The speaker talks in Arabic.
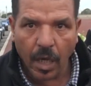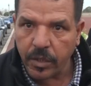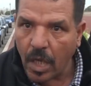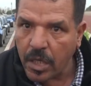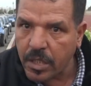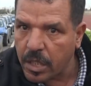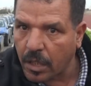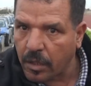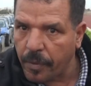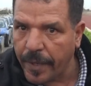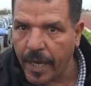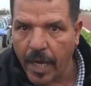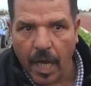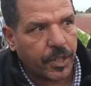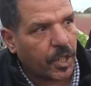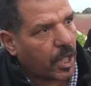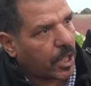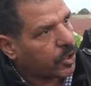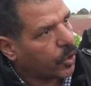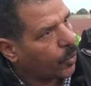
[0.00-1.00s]
طاكسي كبيره
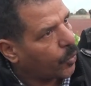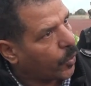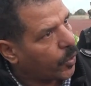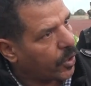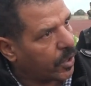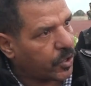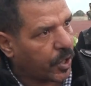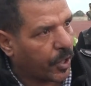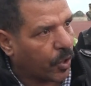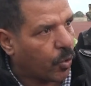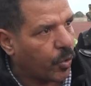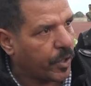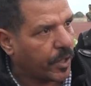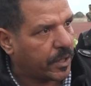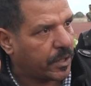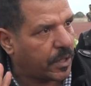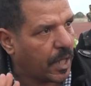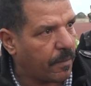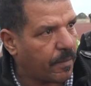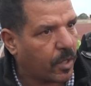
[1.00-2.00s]
غادي كتريكولي
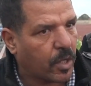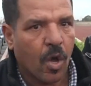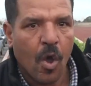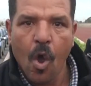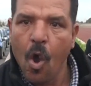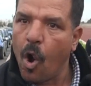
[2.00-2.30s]
قدامك